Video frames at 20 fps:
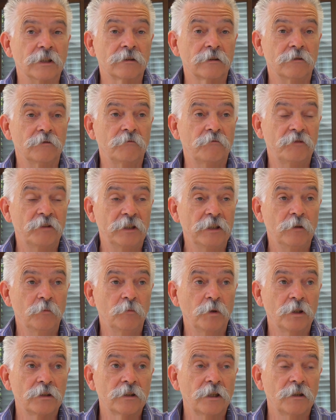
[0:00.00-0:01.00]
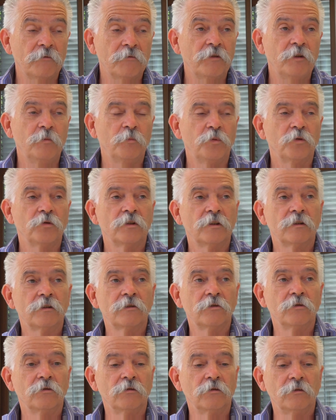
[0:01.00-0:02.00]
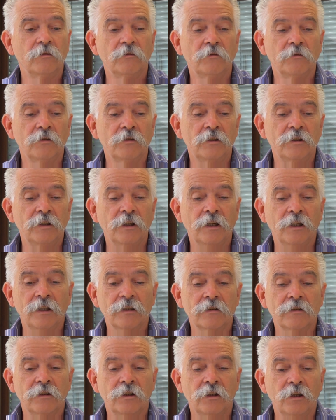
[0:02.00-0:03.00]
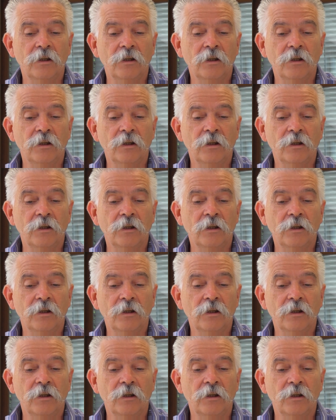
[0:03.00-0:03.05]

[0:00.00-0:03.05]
das sind viel bei seinen vielen Positionen, die er hat.